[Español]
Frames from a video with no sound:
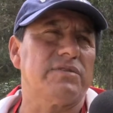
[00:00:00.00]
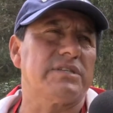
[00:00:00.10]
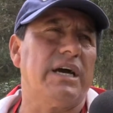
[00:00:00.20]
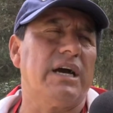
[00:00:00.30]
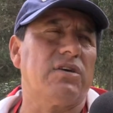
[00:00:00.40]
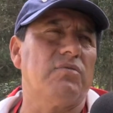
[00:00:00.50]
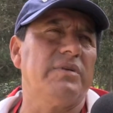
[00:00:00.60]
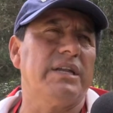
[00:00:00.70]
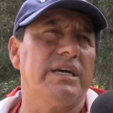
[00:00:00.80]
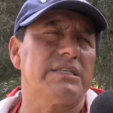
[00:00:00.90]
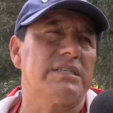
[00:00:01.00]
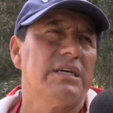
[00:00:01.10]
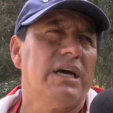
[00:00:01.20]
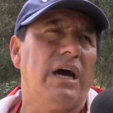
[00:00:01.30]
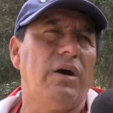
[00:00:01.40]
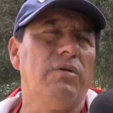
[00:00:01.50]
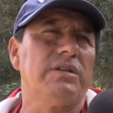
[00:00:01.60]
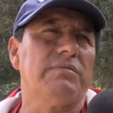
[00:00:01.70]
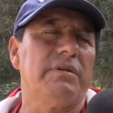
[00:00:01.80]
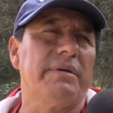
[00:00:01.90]
ya con miras a
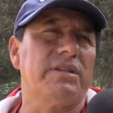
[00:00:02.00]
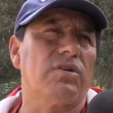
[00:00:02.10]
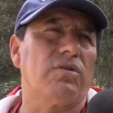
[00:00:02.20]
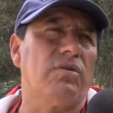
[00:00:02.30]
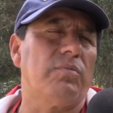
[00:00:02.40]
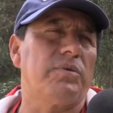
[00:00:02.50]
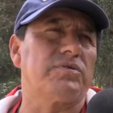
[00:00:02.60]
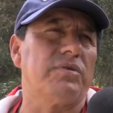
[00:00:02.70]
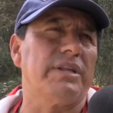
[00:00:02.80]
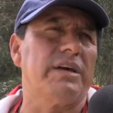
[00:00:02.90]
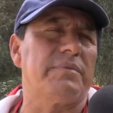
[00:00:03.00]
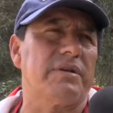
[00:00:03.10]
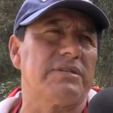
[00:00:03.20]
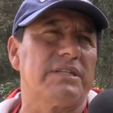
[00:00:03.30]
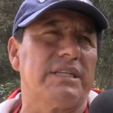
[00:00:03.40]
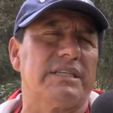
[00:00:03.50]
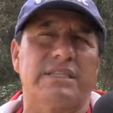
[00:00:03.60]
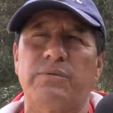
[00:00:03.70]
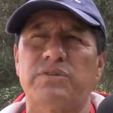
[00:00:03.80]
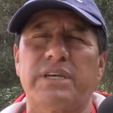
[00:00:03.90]
último evento con oportunidad para los atletas
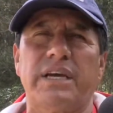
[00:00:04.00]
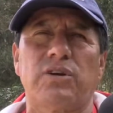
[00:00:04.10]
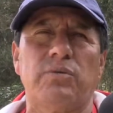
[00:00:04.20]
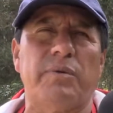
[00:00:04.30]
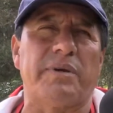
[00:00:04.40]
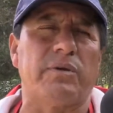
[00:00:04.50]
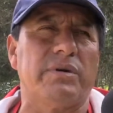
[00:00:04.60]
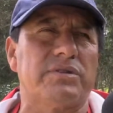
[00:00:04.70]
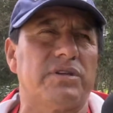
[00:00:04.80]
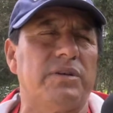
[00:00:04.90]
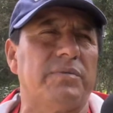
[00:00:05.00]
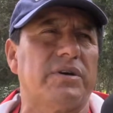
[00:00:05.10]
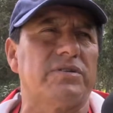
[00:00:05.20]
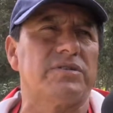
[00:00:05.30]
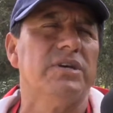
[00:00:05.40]
que busquen el cupo para Juegos Olímpicos